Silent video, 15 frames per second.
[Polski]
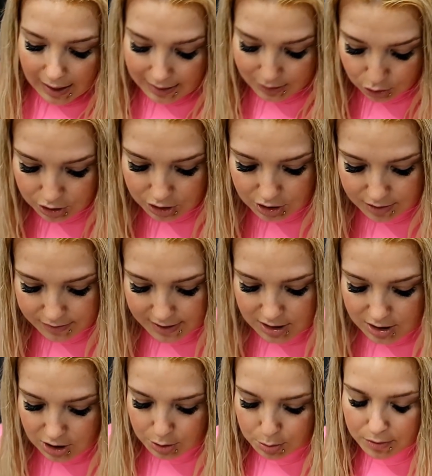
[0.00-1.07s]
Ale to też jest
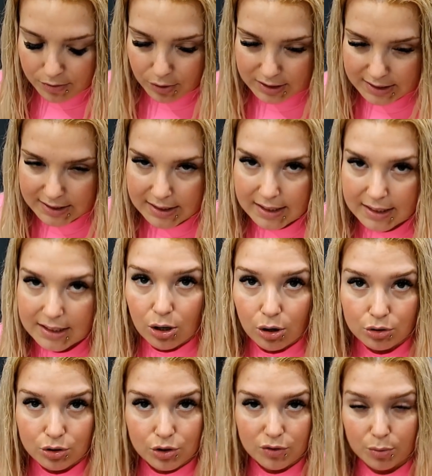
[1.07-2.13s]
ważne, żeby właśnie nie
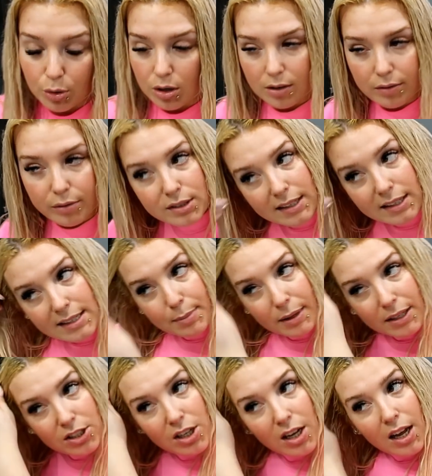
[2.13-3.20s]
chodzić w mokrych bosach
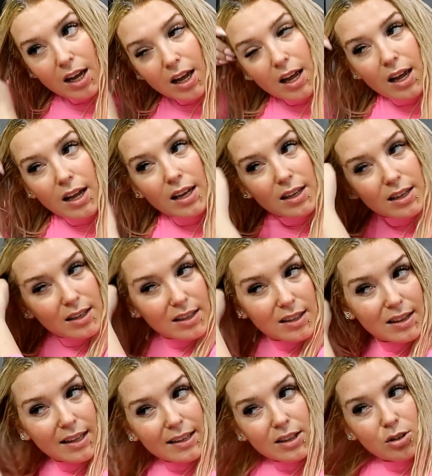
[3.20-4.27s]
spać. Yy,
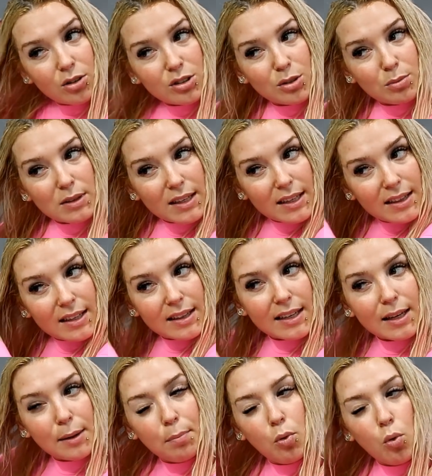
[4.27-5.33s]
dlatego sobie tak na
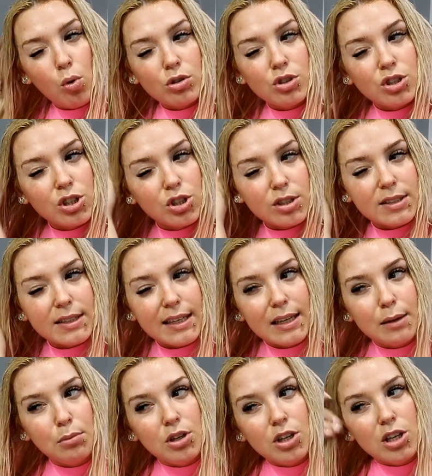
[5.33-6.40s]
takie pół godzinki to jest
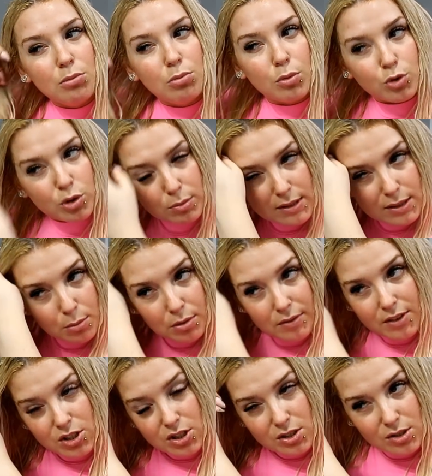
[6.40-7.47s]
takie minimum, żeby sobie,
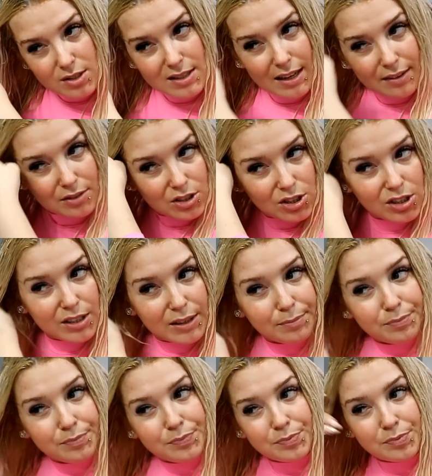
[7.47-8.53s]
wiecie, zostawić, nie?